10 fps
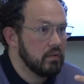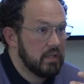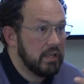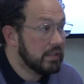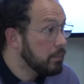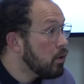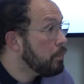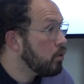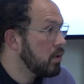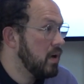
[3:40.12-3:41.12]
Né? Também é um
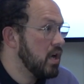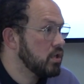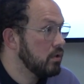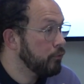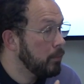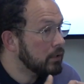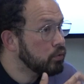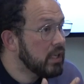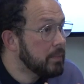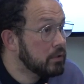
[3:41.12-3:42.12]
pouco imagem, é um
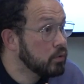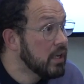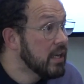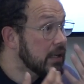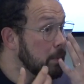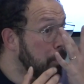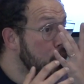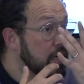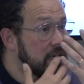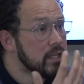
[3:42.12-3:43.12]
formato híbrido, que
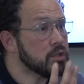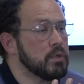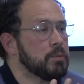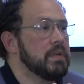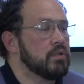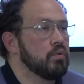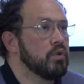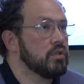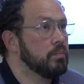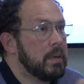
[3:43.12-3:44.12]
pouquíssimas
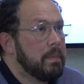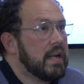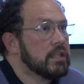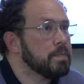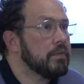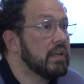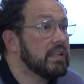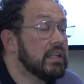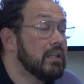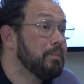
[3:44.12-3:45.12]
pessoas estão preparadas para falar
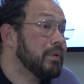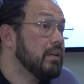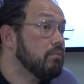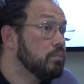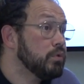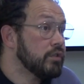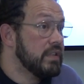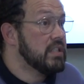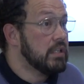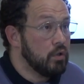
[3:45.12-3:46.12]
daquilo, porque muitas
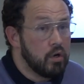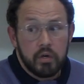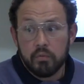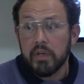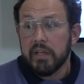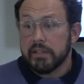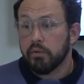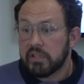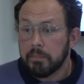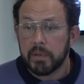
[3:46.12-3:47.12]
vezes ignoram,
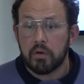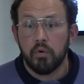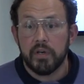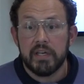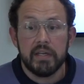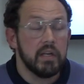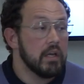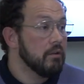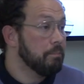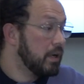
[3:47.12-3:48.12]
tem um tempo para correr,
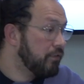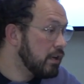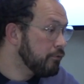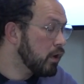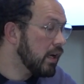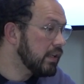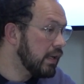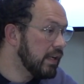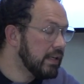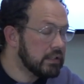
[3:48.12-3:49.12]
preferem focar
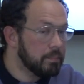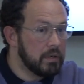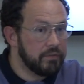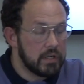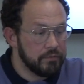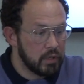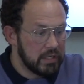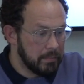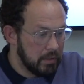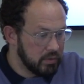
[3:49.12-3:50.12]
na letra, preferem
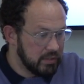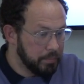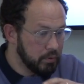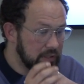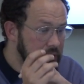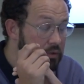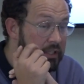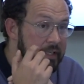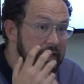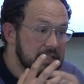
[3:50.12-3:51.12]
focar na melodia. Portanto,
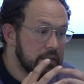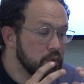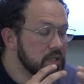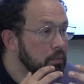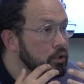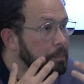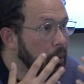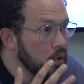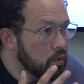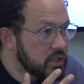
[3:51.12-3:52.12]
se usa muito
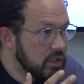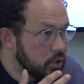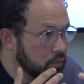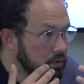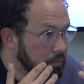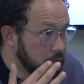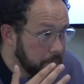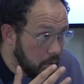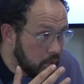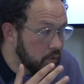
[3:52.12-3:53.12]
pouco e se discute muito
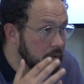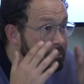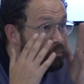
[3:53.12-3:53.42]
pouco.